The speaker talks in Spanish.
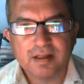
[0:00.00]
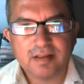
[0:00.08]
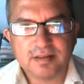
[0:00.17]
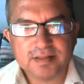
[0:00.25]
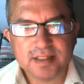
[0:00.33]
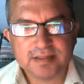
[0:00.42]

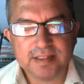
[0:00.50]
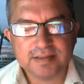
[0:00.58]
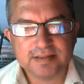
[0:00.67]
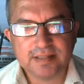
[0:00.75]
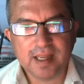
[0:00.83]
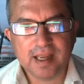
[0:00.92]
Entonces,
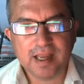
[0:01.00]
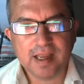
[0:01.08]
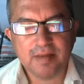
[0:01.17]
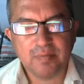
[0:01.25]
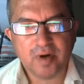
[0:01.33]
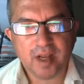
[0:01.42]

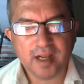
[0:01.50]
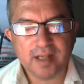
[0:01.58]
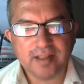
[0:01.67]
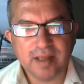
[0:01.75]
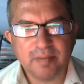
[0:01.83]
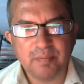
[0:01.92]
este, por
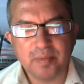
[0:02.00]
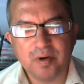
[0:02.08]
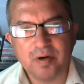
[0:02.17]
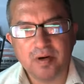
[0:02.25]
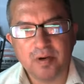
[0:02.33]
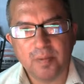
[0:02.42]
aquel
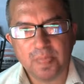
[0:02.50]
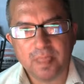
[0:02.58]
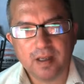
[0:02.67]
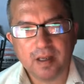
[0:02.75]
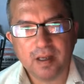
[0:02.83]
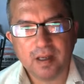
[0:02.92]
tiempo
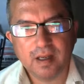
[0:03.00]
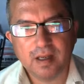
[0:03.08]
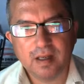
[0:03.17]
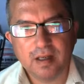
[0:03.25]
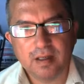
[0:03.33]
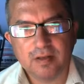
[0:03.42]

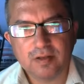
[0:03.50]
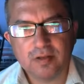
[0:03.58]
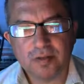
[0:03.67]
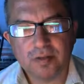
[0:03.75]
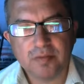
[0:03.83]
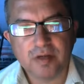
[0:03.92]
eh,
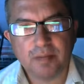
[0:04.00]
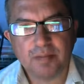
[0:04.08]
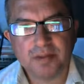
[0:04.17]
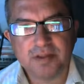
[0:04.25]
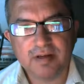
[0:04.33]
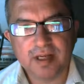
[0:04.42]
tuvimos la
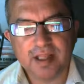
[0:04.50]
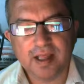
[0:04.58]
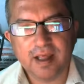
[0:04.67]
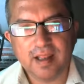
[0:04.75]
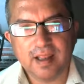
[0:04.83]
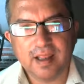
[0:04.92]

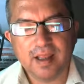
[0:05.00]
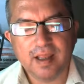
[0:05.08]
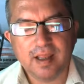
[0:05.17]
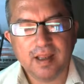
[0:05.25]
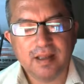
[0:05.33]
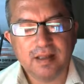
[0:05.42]
posibilidad
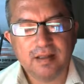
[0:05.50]
de